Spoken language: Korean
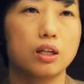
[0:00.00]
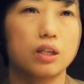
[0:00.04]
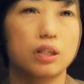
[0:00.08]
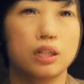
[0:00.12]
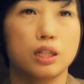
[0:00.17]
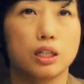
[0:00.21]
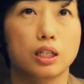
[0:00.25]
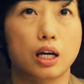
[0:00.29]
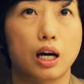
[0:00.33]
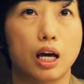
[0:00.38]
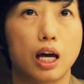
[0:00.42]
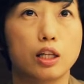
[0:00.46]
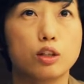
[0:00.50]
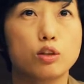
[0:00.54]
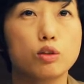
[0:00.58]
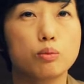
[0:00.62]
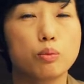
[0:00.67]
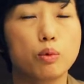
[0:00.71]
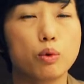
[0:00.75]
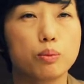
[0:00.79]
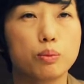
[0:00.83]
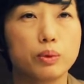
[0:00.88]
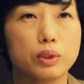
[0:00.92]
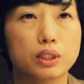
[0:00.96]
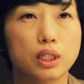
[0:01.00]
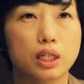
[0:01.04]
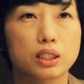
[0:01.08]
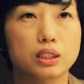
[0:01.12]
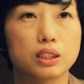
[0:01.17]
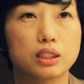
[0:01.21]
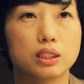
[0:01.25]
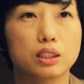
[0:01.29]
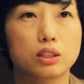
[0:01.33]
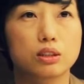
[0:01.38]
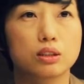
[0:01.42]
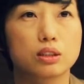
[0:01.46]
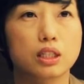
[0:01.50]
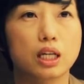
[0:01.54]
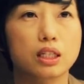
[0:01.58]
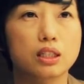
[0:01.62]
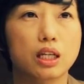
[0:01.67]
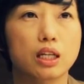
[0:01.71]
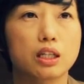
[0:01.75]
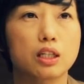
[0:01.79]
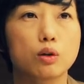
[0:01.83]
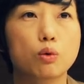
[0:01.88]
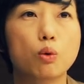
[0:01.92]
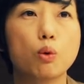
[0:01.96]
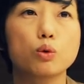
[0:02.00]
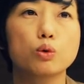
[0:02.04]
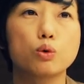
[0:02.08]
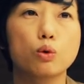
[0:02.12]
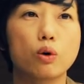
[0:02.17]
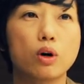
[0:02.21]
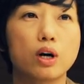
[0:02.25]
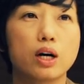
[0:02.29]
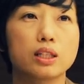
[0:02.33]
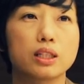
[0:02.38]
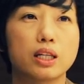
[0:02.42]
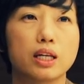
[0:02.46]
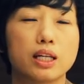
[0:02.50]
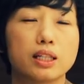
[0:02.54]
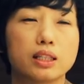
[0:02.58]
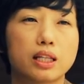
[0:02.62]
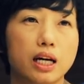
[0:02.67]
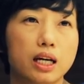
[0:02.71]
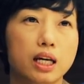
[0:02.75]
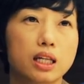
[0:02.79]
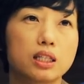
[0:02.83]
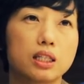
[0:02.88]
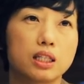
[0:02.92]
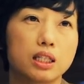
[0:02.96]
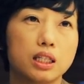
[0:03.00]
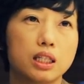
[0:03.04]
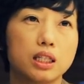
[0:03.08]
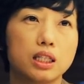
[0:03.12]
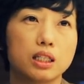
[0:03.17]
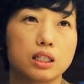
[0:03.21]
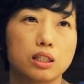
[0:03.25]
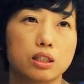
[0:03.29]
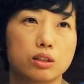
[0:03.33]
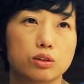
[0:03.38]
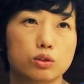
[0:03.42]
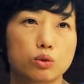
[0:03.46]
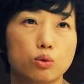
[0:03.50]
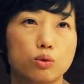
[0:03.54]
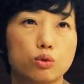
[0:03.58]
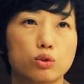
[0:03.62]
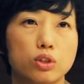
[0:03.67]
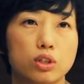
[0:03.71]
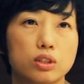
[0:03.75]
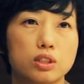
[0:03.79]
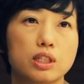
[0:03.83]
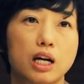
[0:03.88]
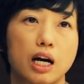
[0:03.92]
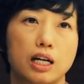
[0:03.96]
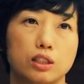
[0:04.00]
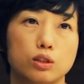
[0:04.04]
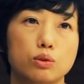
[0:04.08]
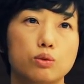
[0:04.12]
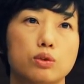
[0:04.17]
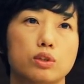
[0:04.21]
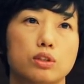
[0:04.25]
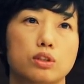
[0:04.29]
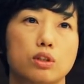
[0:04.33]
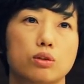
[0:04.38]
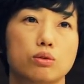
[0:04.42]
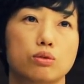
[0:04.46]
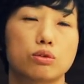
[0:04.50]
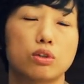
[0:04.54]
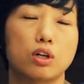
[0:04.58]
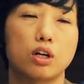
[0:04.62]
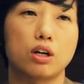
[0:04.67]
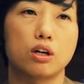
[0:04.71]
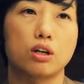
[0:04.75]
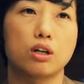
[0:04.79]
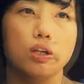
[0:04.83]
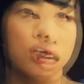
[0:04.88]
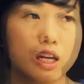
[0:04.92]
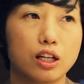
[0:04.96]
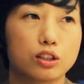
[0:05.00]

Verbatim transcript: 그러니까 애드몹이 사실 상당히 고도화된 타겟팅 솔루션을 가지고 있었고요.